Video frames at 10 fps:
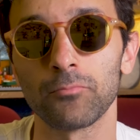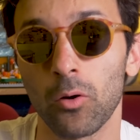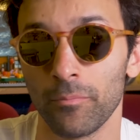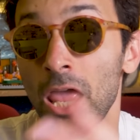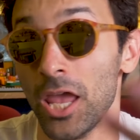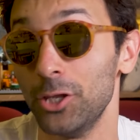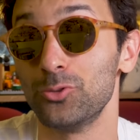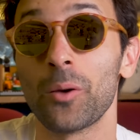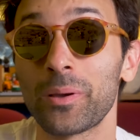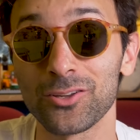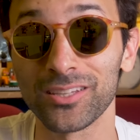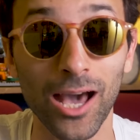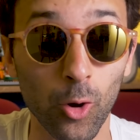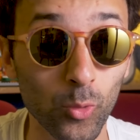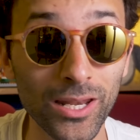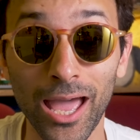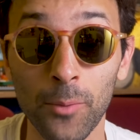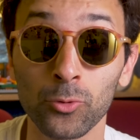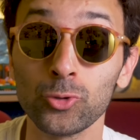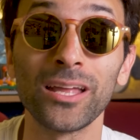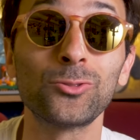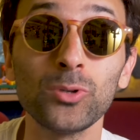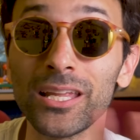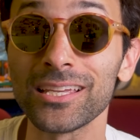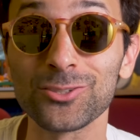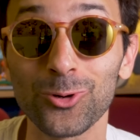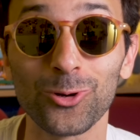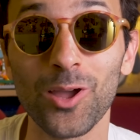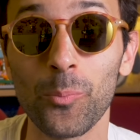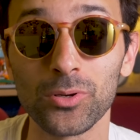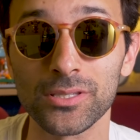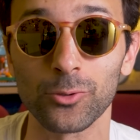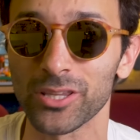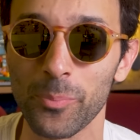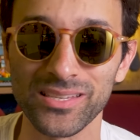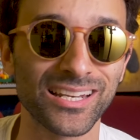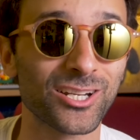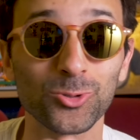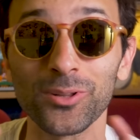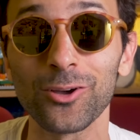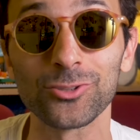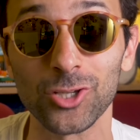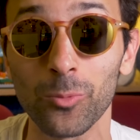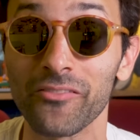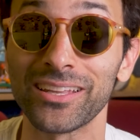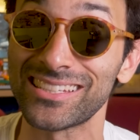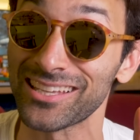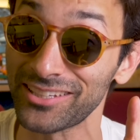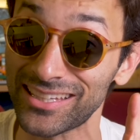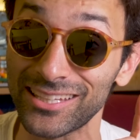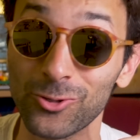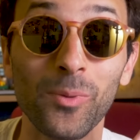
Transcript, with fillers: Bon, il nous a présenté la roue, il a répondu à toutes les questions qu'on lui a posées, on a passé la journée ensemble avec des invités de